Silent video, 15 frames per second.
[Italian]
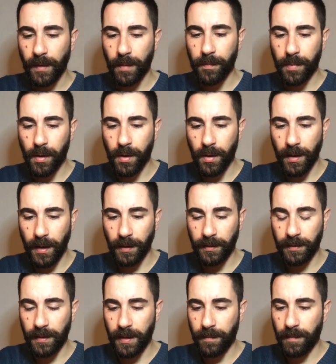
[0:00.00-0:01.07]
Poi
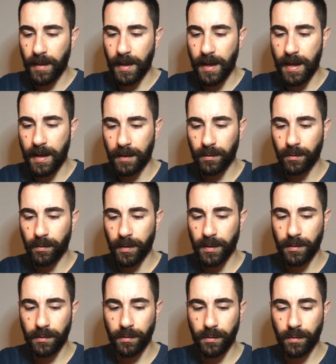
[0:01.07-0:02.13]
terminato
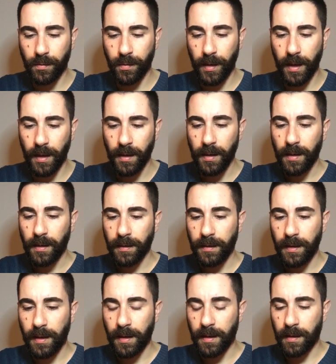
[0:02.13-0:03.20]
questo qui
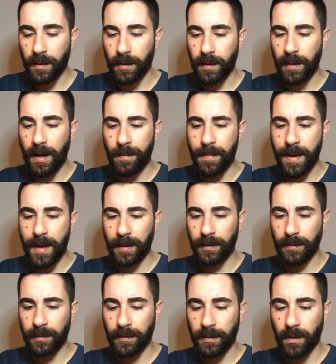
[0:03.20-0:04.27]
di eh,
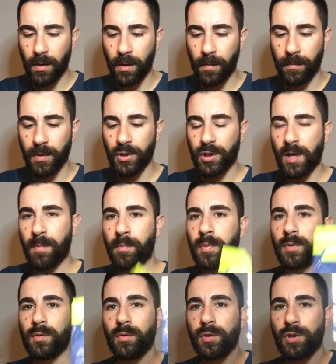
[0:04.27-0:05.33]
Lamand Home
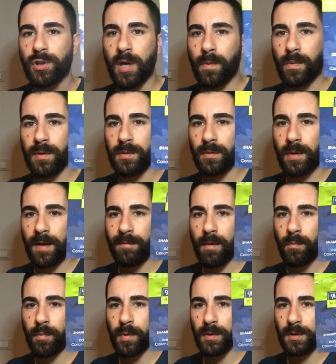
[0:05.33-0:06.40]
Shampoo Doccia, questo lava
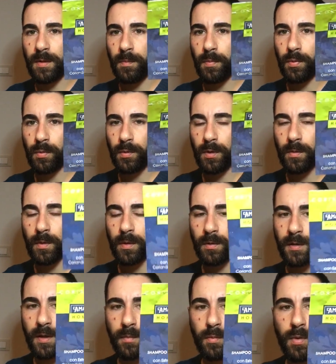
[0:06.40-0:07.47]
un po' di più di quello
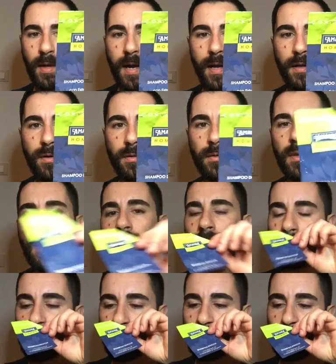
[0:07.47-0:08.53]
di erbolario
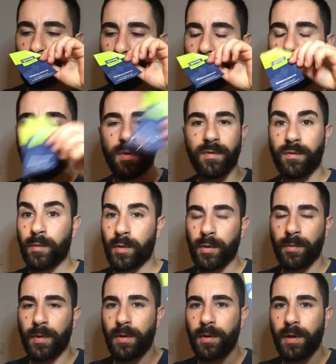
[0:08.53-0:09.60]
il profumo non
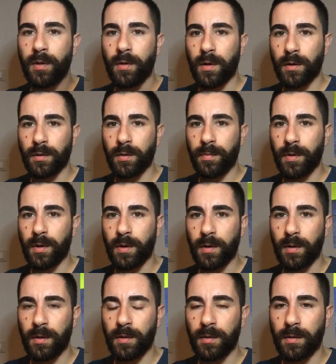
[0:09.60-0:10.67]
me lo ricordo,
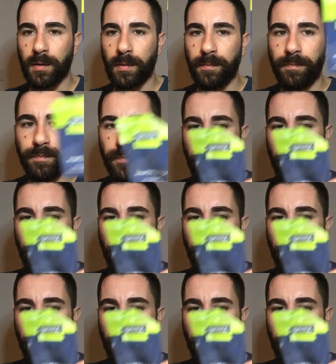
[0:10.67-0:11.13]
però uh,